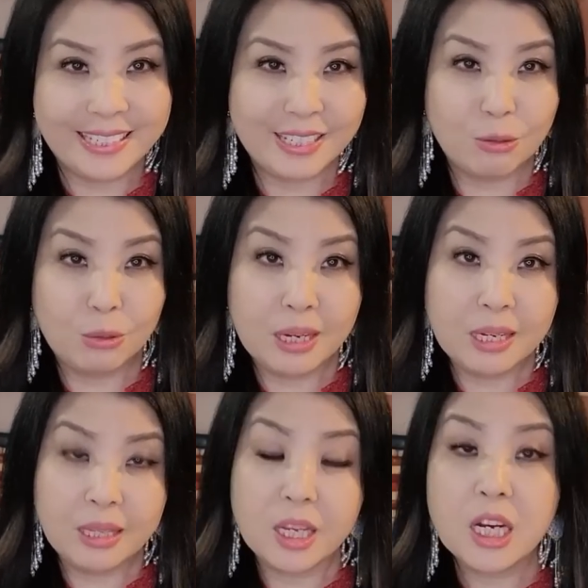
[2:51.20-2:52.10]
chị cụ thể
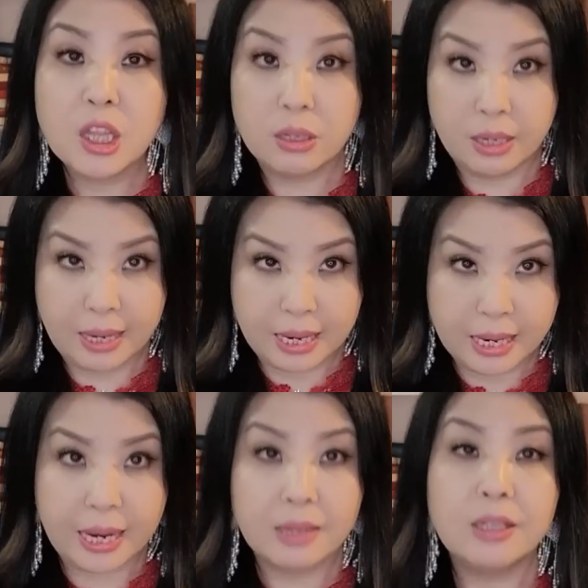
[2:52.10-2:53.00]
liền tiền như thế nào chị cả
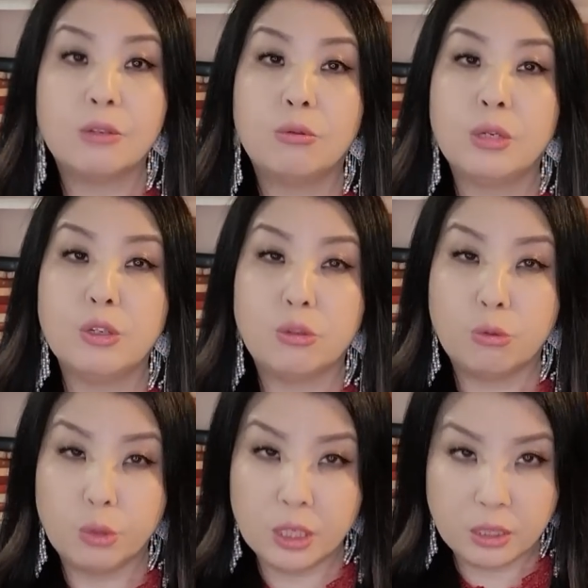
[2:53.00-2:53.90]
liền này chị cụ yên
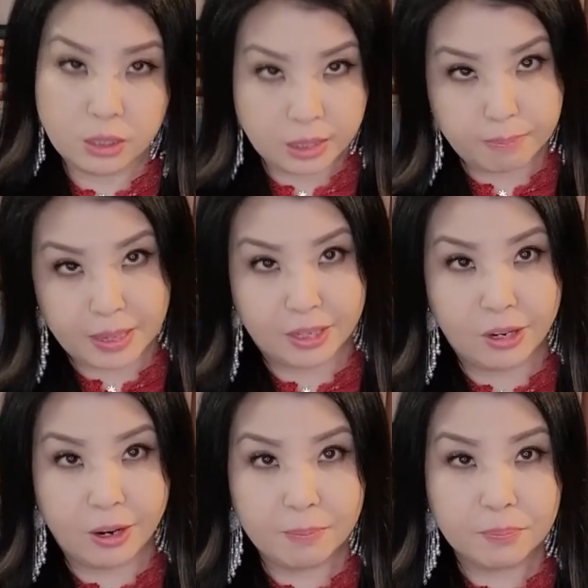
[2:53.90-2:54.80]
cụ yên xếp bằng
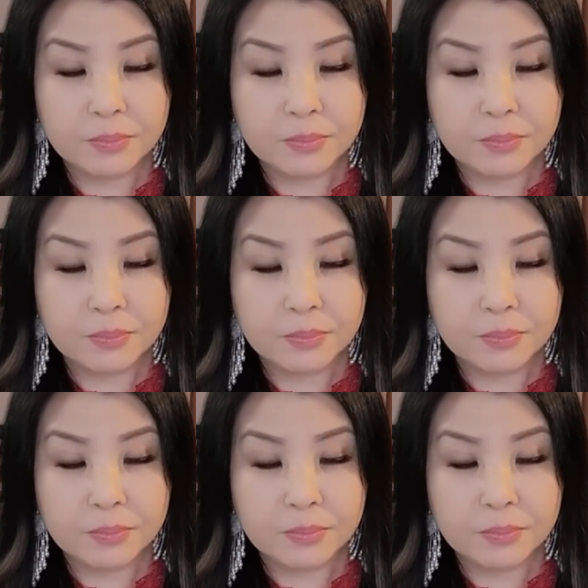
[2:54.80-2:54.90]
nữa